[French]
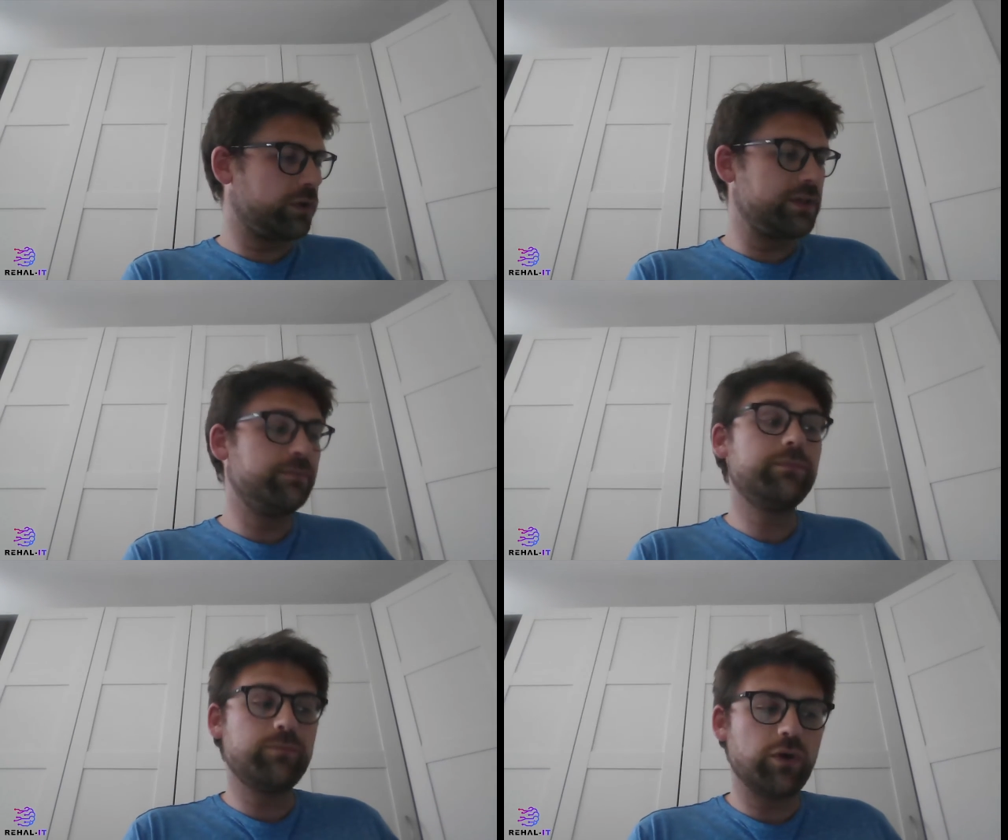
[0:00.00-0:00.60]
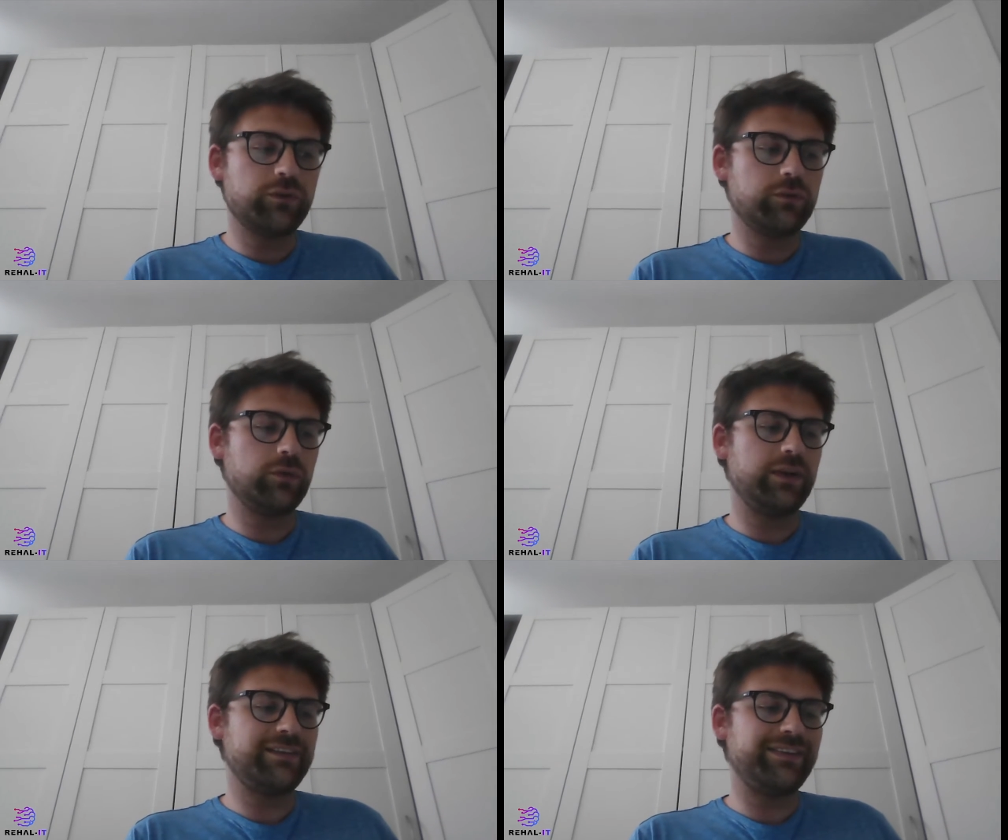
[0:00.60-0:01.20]
qui porte sur
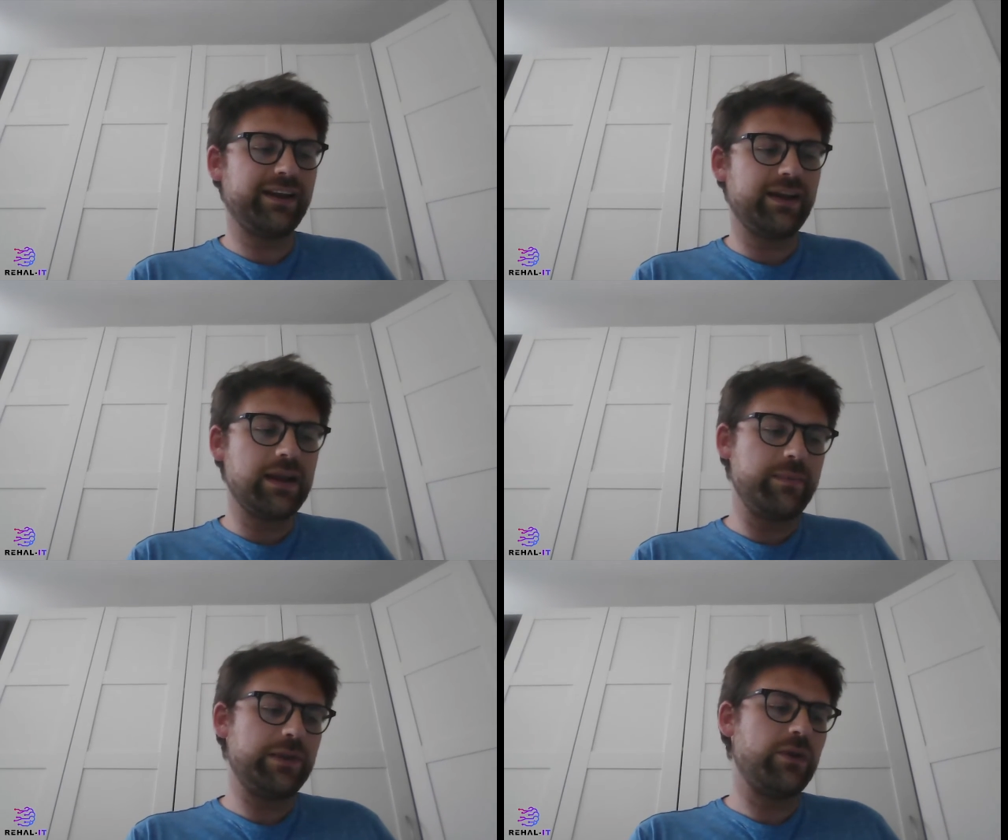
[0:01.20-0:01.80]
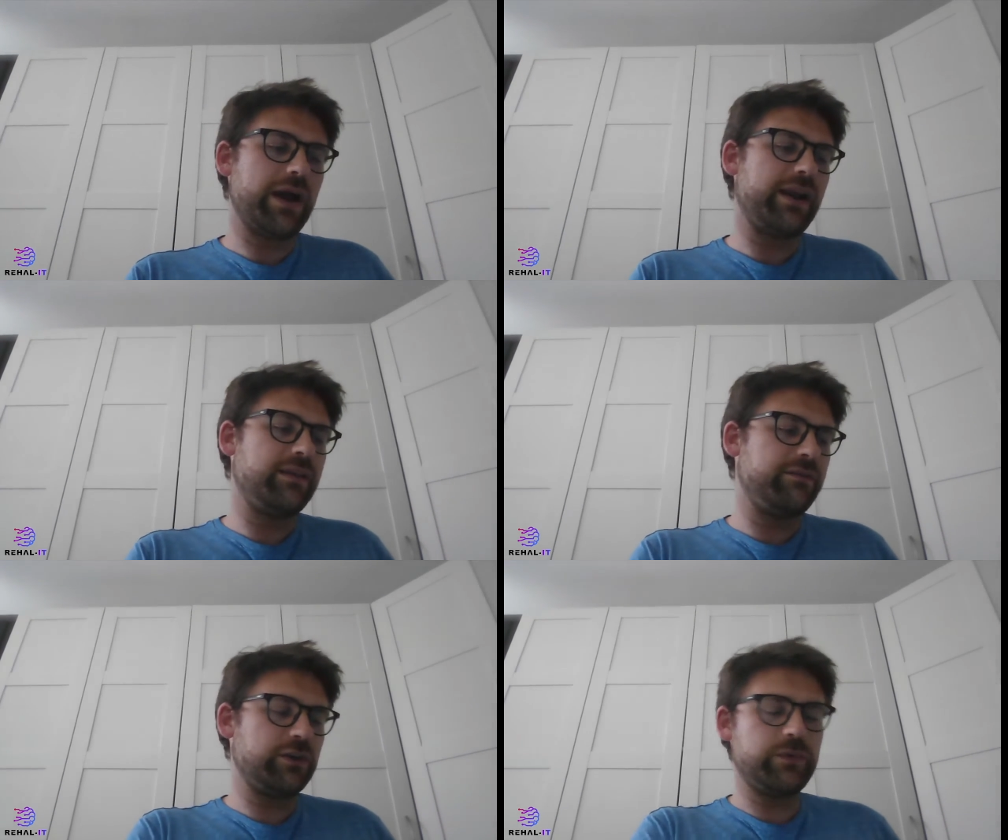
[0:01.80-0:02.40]
les intérêts et les limites de la
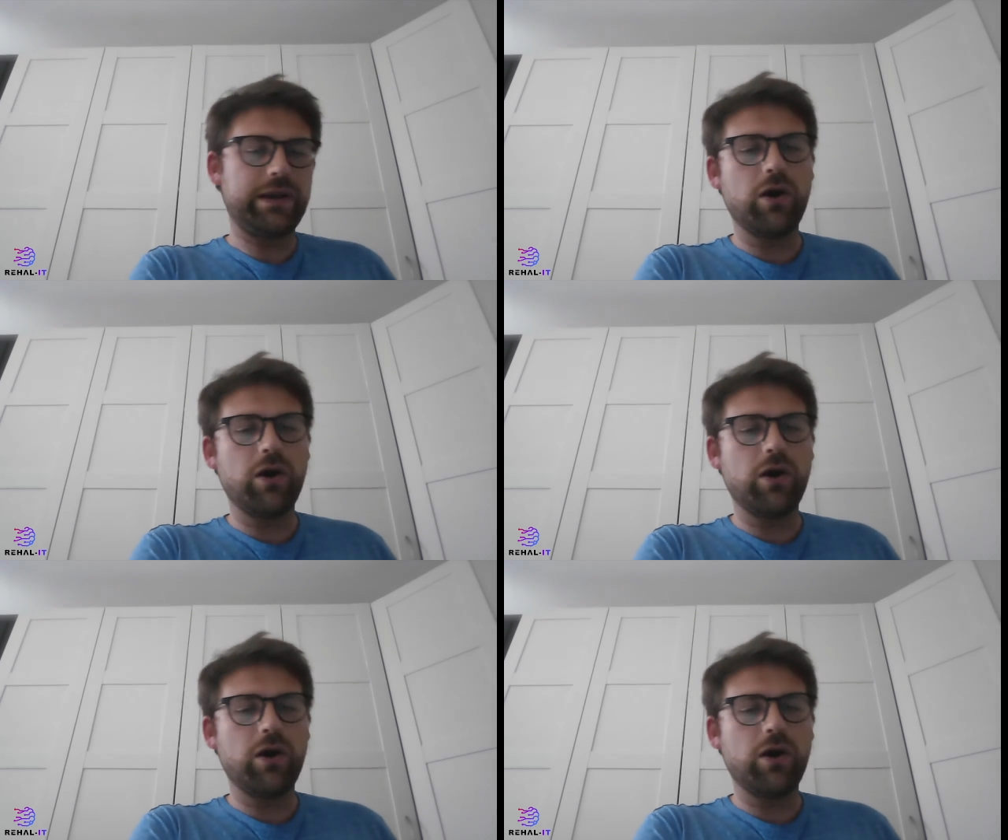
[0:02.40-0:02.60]
réalité virtuelle